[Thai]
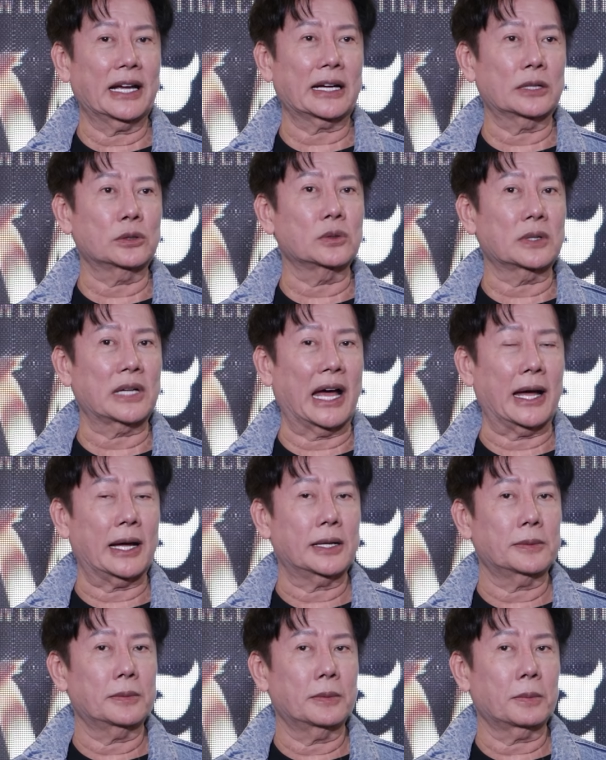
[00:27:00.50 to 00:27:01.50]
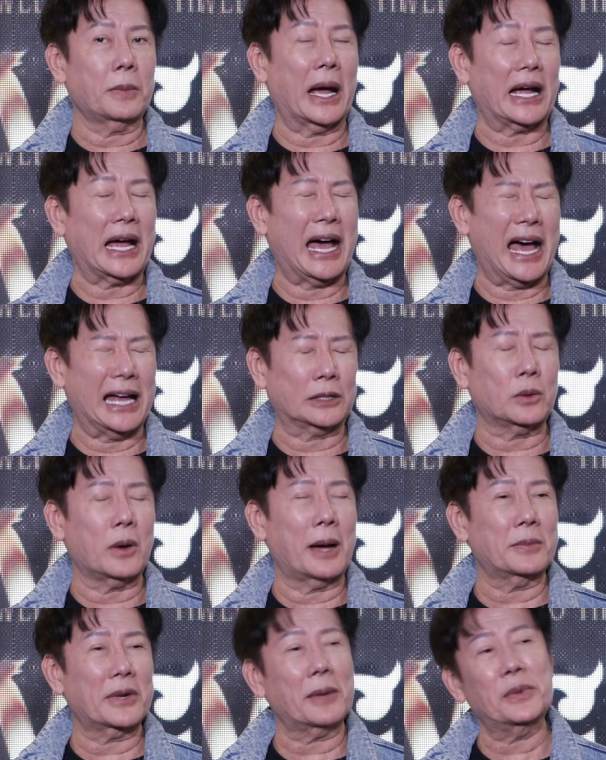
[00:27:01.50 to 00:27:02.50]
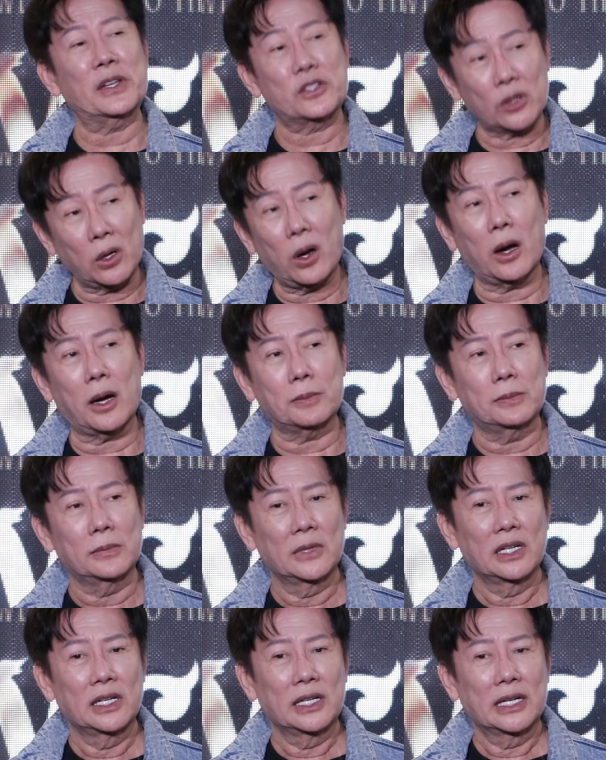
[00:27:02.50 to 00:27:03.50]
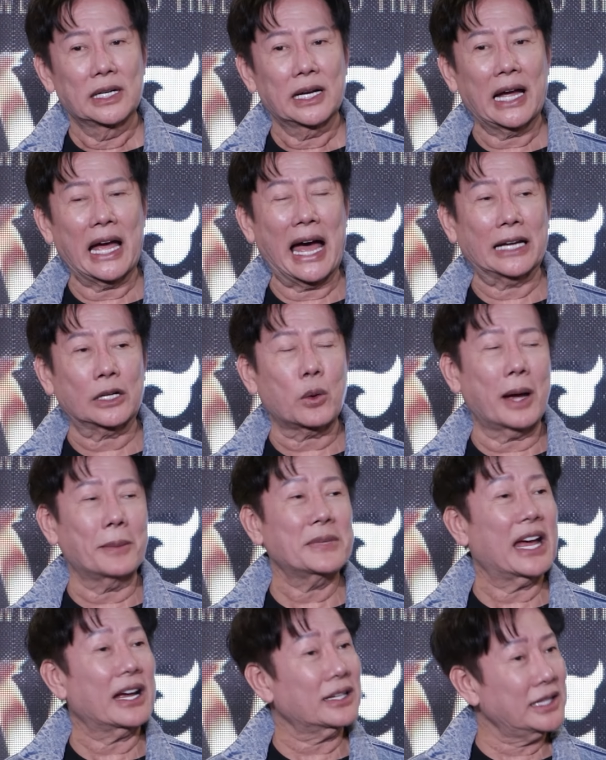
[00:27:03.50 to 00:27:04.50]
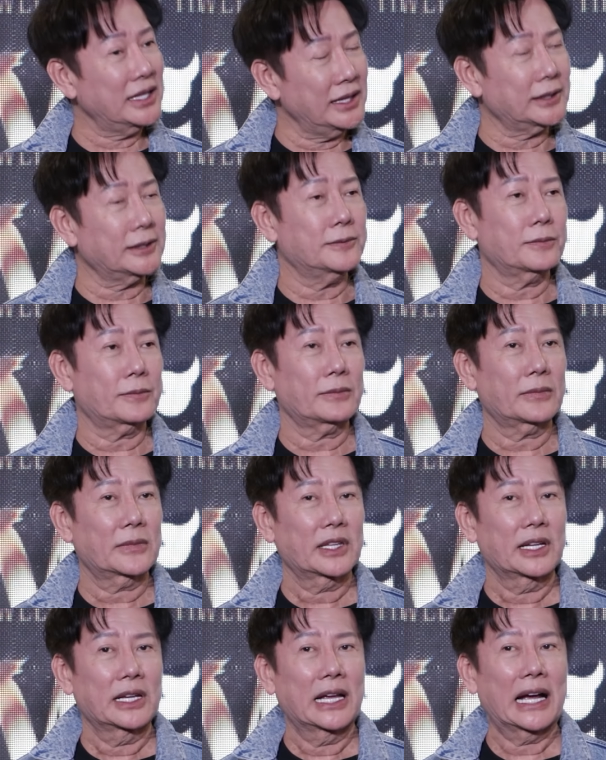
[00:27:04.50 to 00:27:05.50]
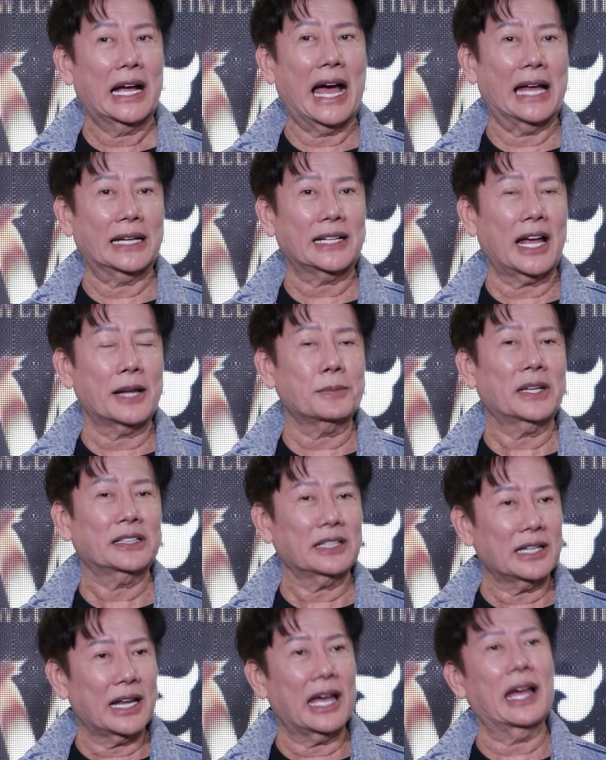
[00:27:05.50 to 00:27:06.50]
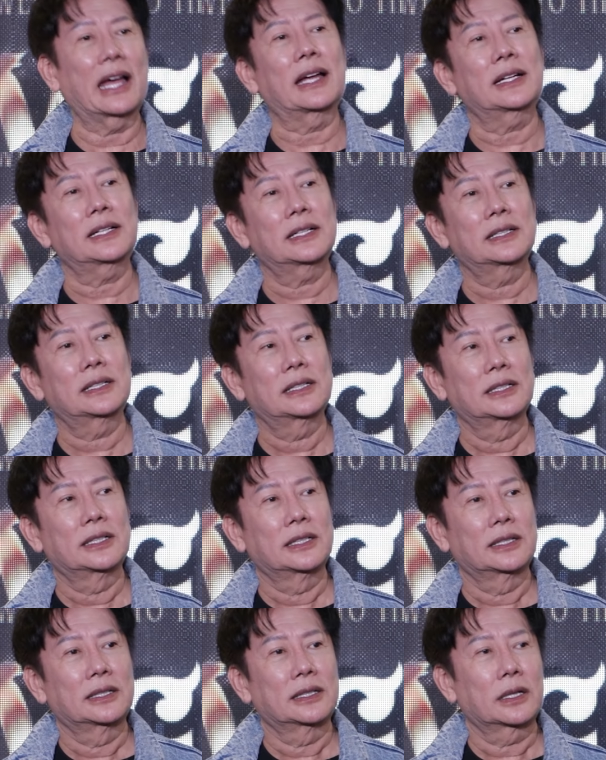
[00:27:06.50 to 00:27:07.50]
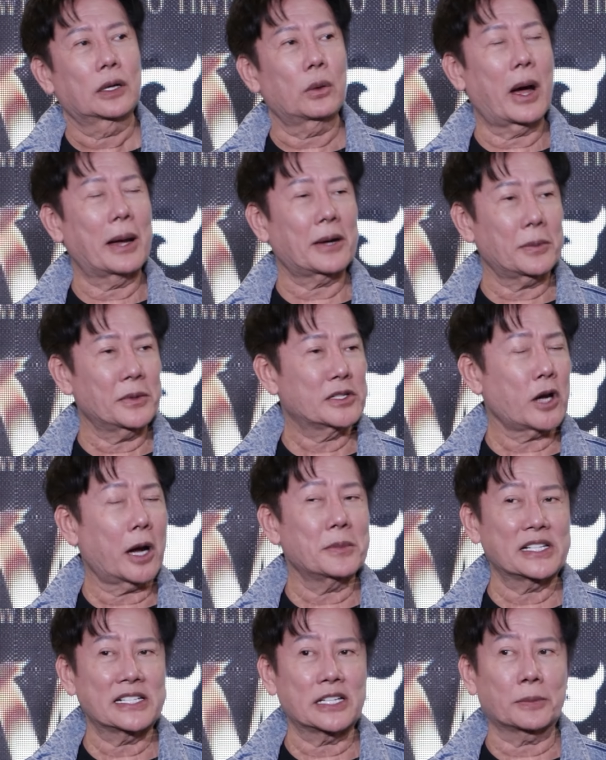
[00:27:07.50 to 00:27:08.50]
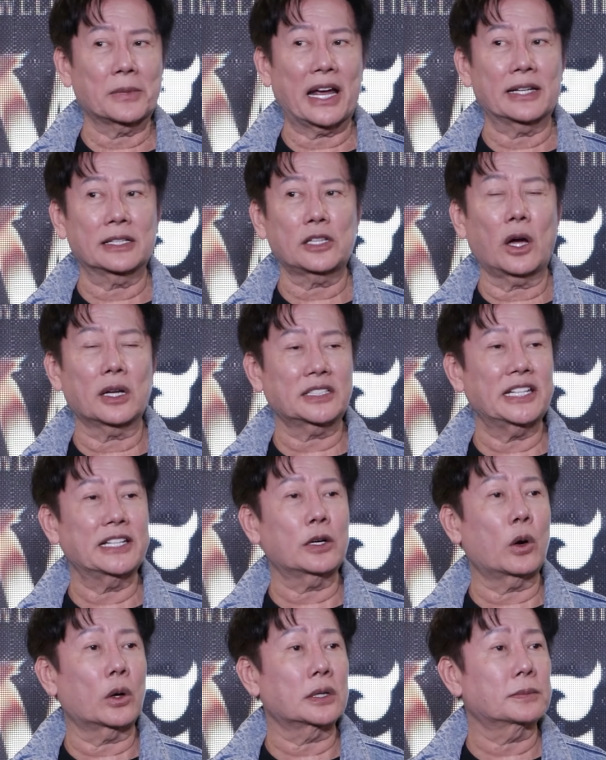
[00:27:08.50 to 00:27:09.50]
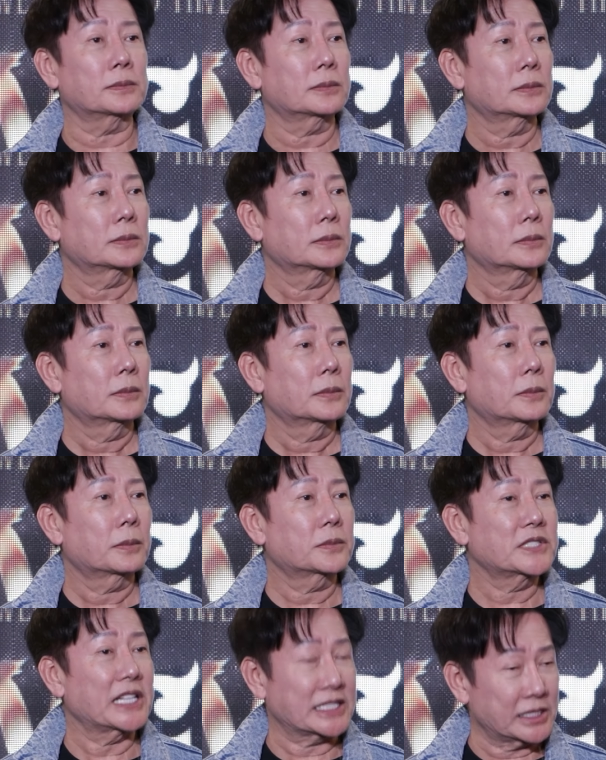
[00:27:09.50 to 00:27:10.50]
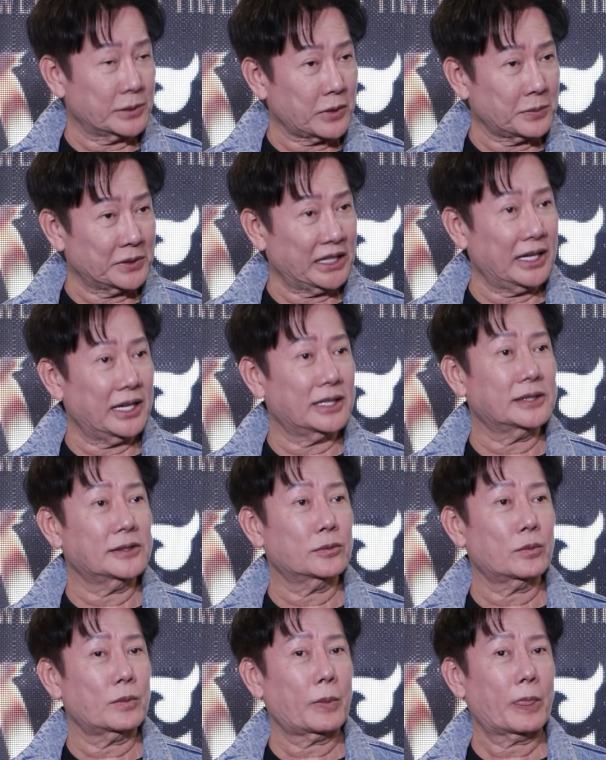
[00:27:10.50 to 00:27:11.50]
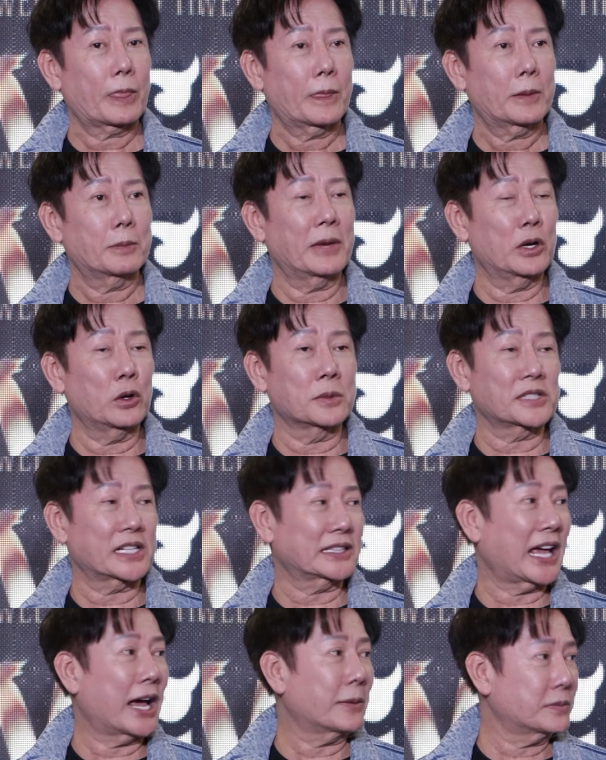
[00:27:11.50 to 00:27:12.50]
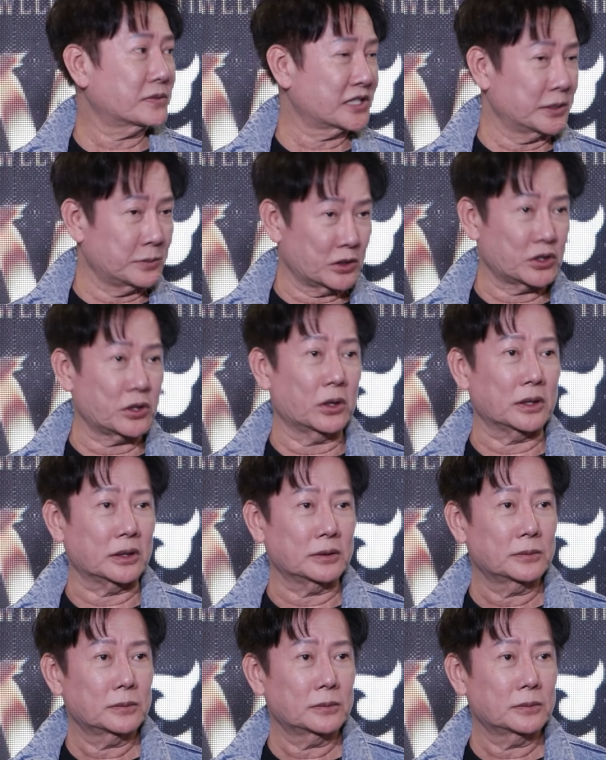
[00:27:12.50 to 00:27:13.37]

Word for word: งอาการทุกข์ขาดความรับผิดชอบขาดความยั้งคิดขาดการพัฒนาความรับผิดชอบเป็นสิ่งสำคัญทอดทิ้งคนเจ็ดสิบกว่าประเทศไม่รวมสตาฟสื่อมวลชน